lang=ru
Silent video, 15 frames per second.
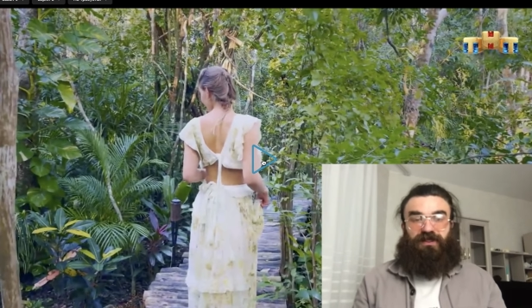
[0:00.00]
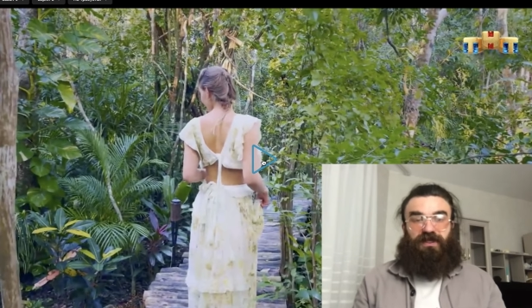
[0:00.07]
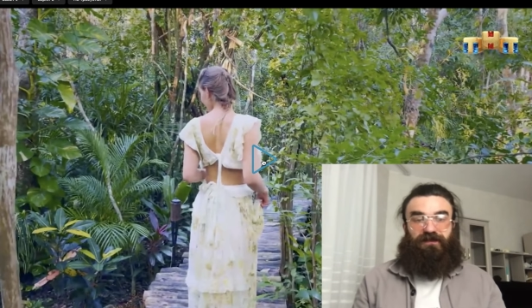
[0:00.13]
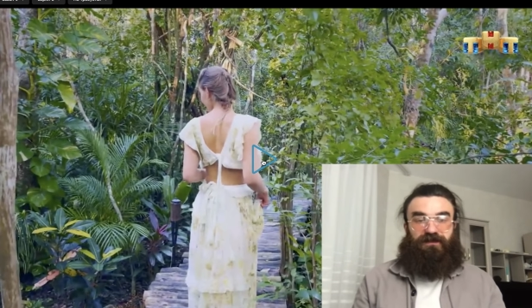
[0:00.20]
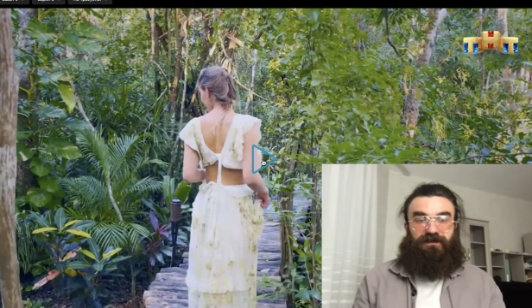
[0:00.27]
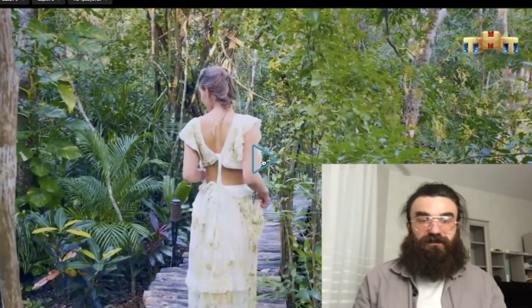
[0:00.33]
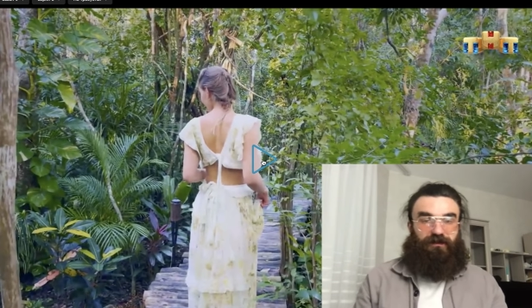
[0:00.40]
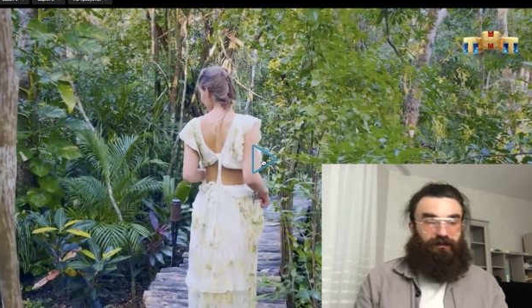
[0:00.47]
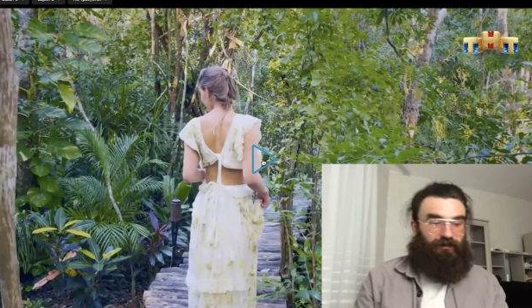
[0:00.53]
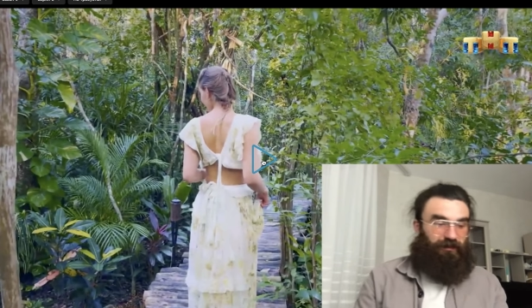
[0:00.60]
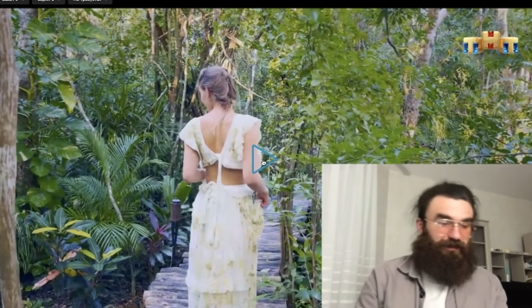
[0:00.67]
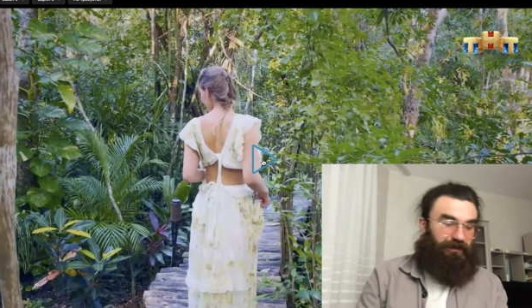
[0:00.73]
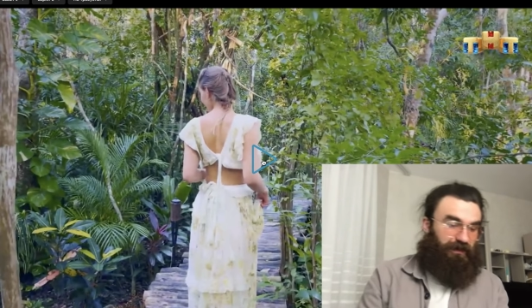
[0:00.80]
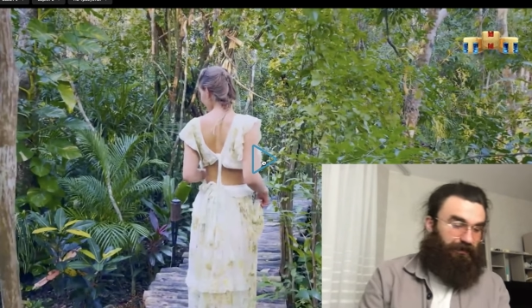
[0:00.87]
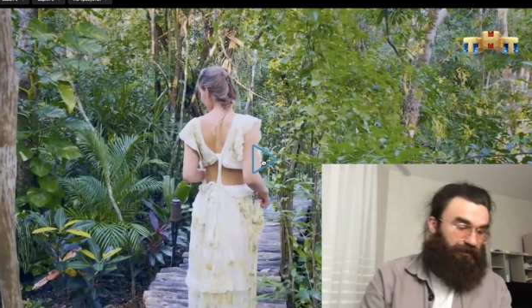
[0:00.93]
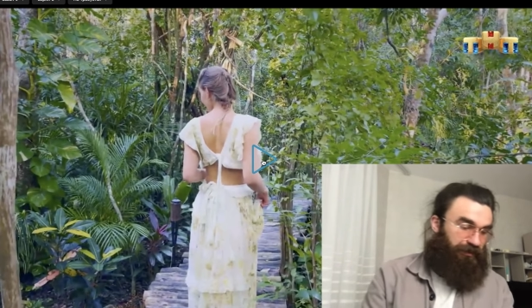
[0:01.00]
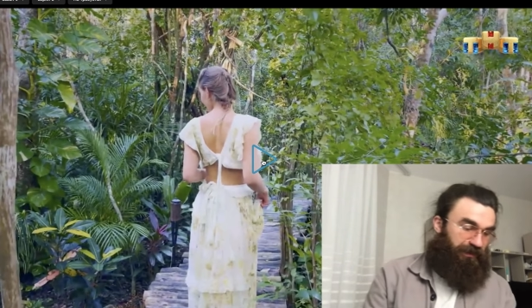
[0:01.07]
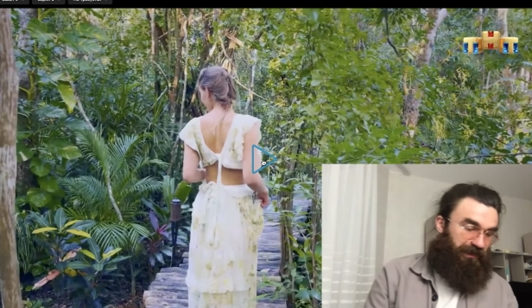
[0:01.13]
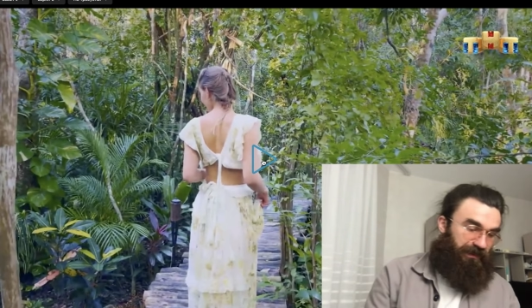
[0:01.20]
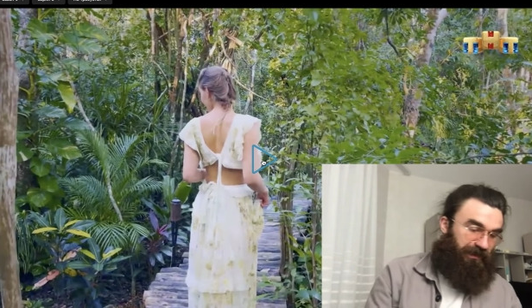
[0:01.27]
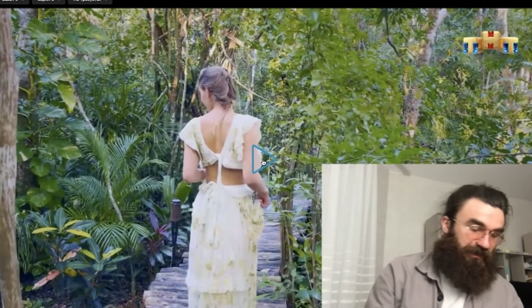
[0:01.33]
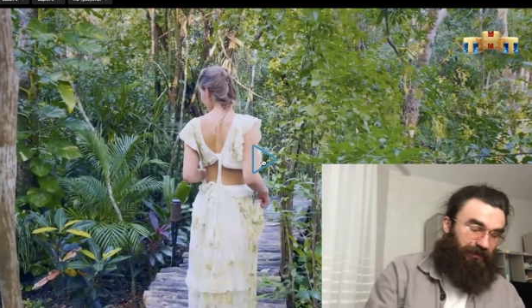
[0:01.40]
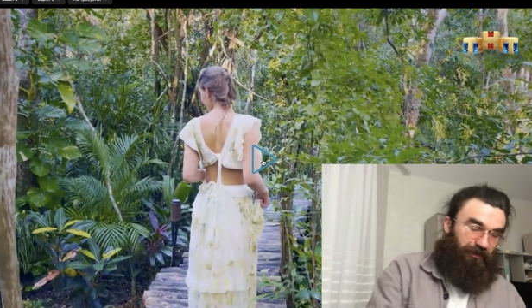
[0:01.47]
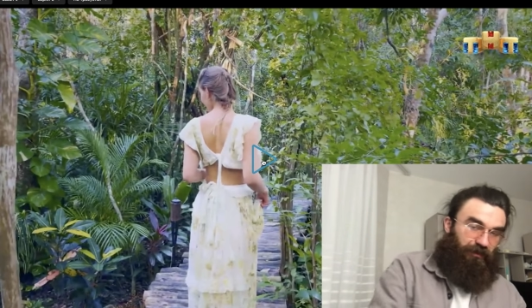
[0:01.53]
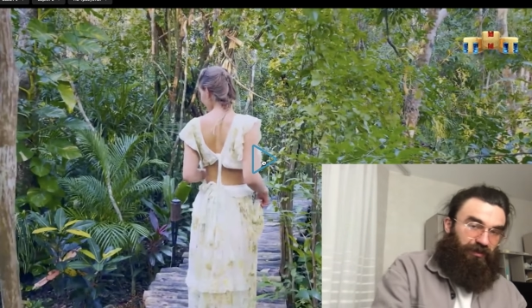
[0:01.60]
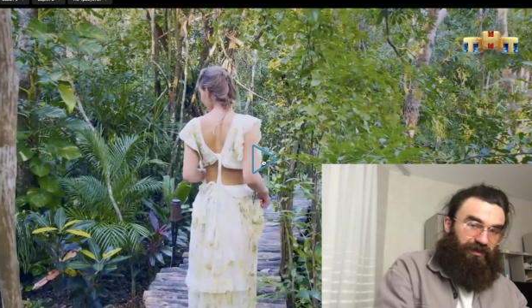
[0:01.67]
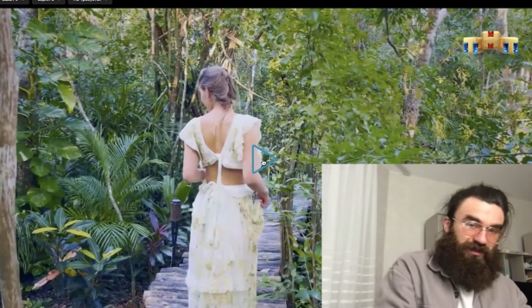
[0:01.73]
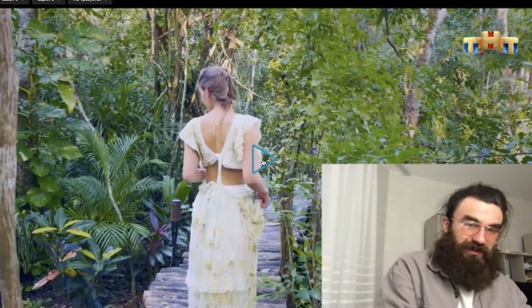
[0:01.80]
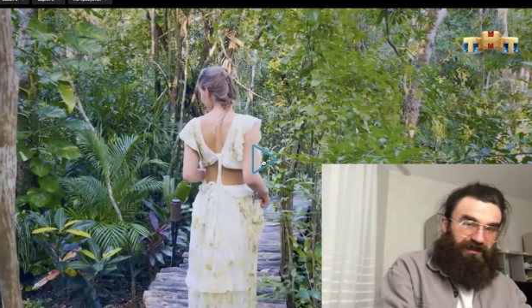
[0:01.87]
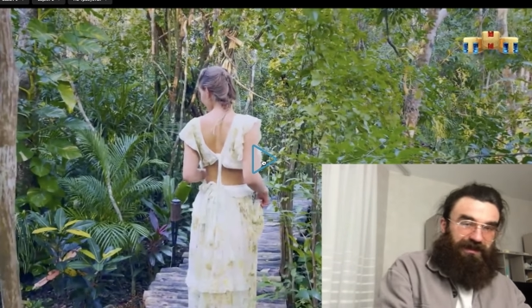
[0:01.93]
скорее всего, будет, потому что она
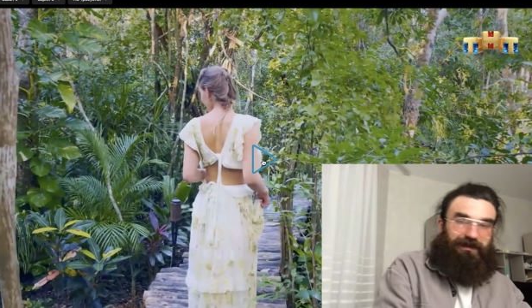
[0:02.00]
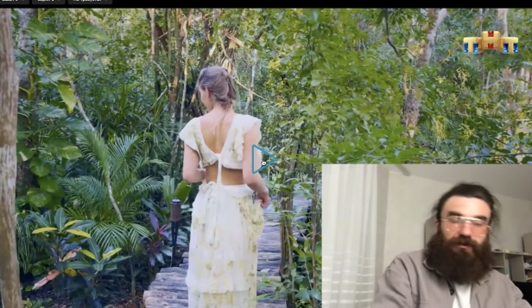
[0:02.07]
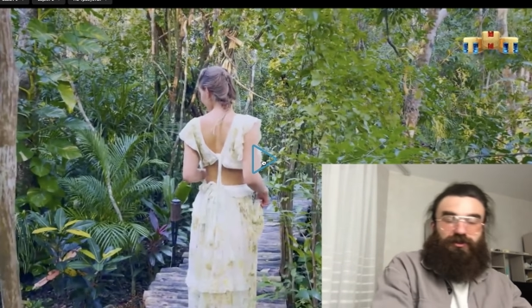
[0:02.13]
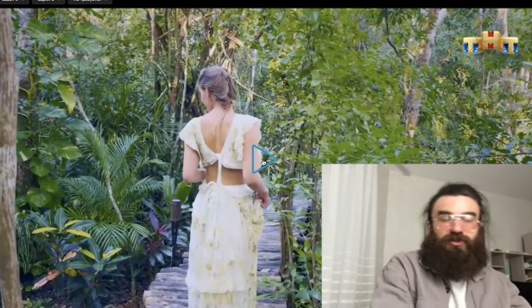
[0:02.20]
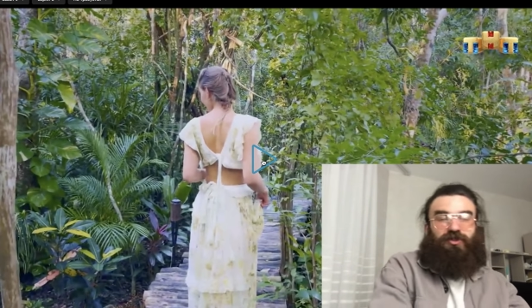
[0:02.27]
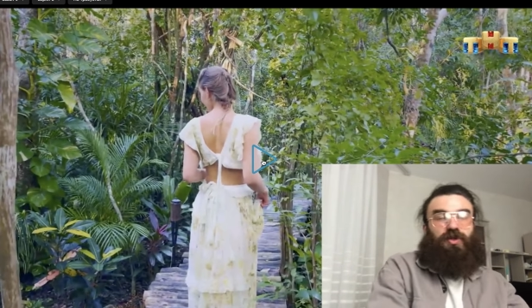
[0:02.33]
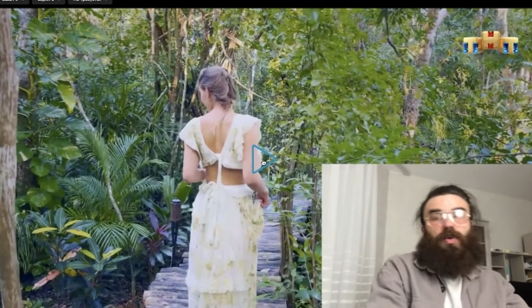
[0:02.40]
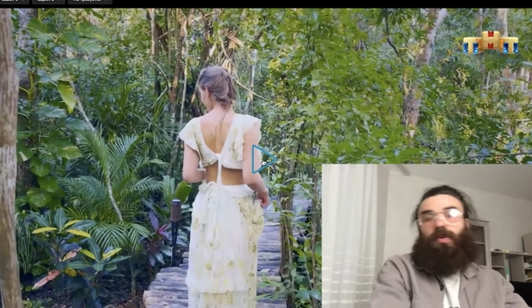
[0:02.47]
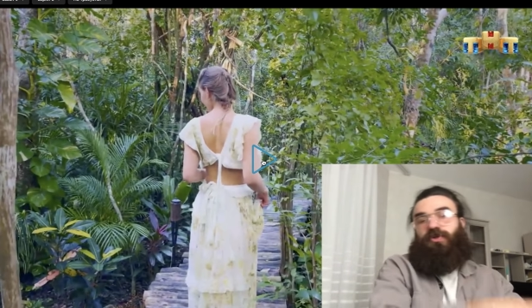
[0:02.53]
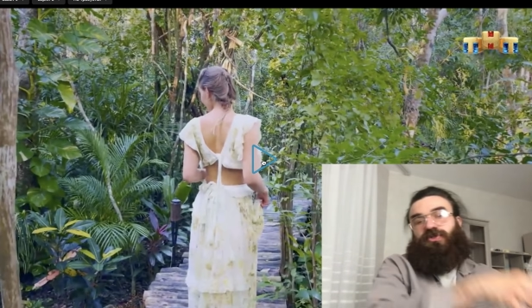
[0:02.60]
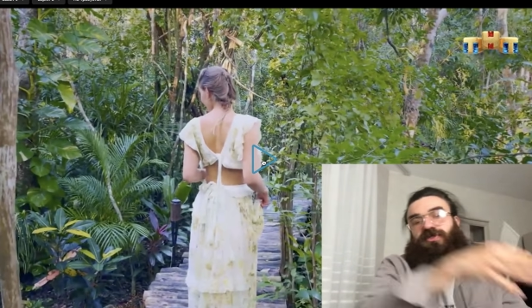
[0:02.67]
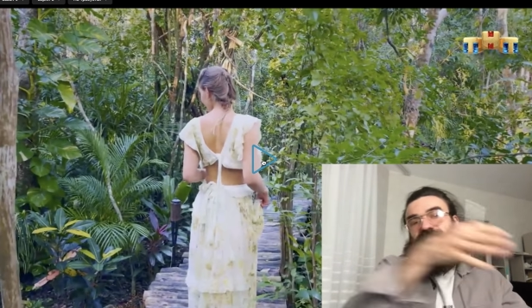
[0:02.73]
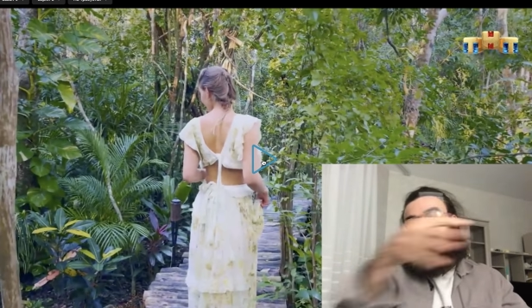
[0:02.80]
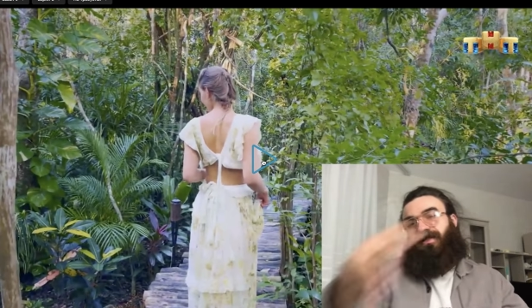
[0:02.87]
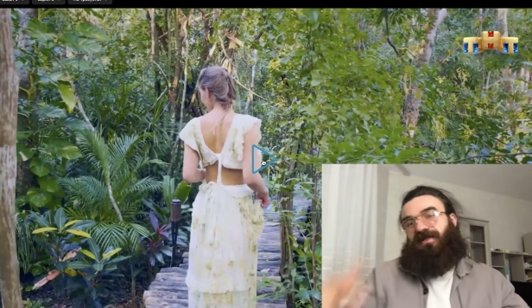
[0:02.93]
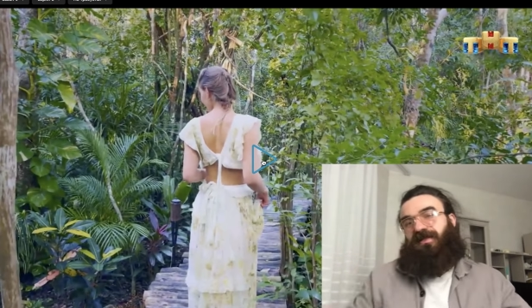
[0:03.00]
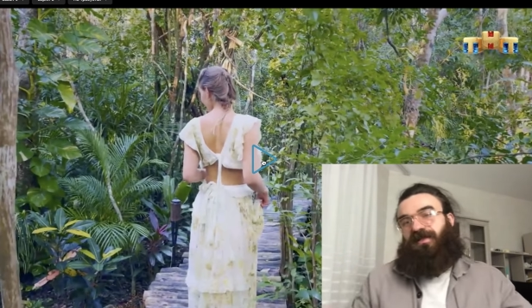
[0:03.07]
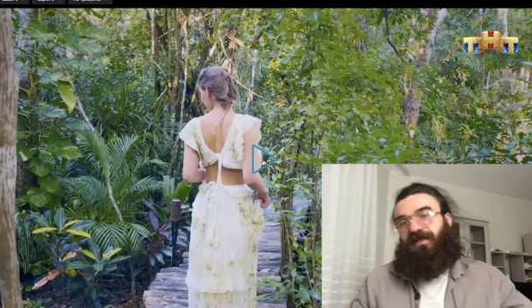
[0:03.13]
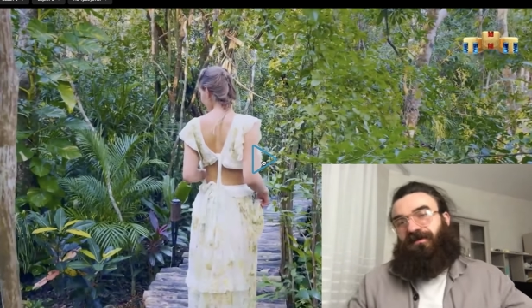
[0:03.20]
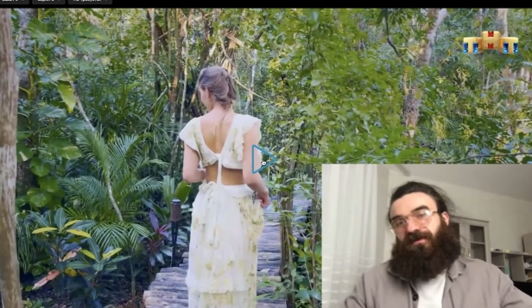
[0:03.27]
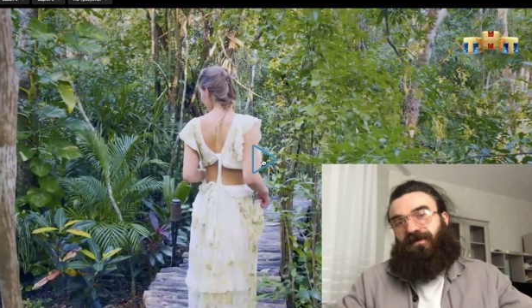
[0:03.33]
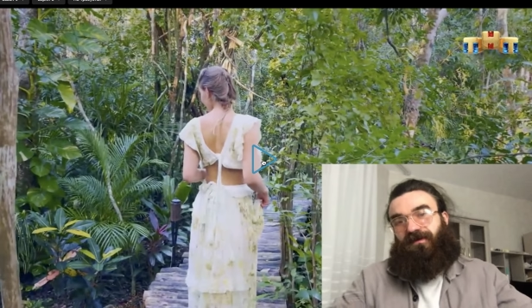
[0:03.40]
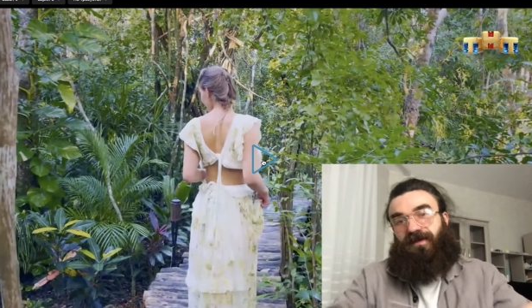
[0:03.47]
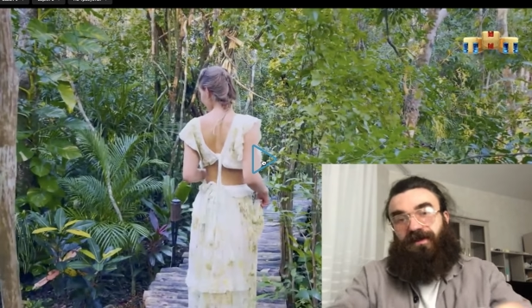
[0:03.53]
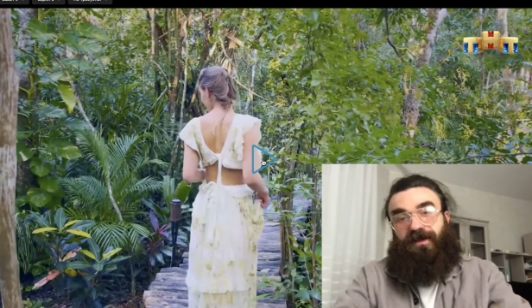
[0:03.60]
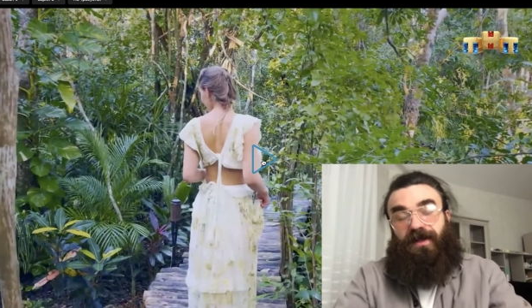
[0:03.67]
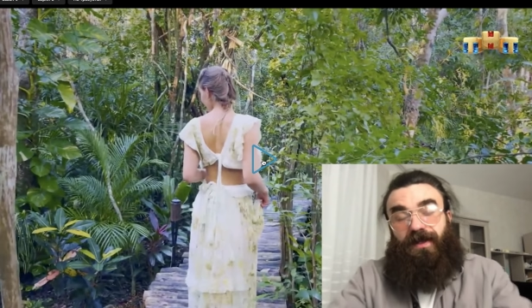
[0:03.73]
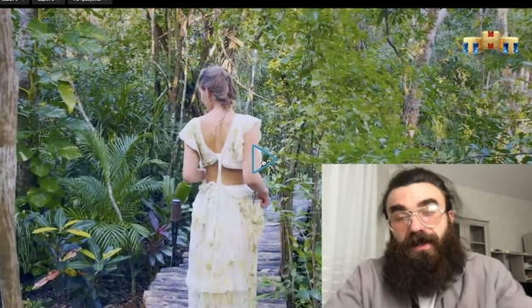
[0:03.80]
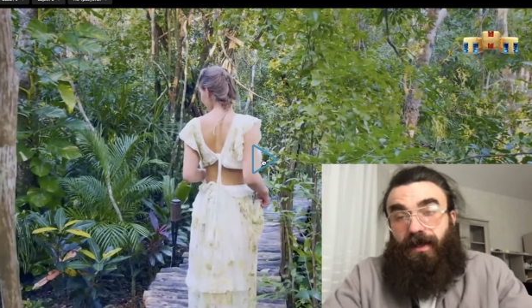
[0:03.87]
тоже заточена очень сильно на дофамин.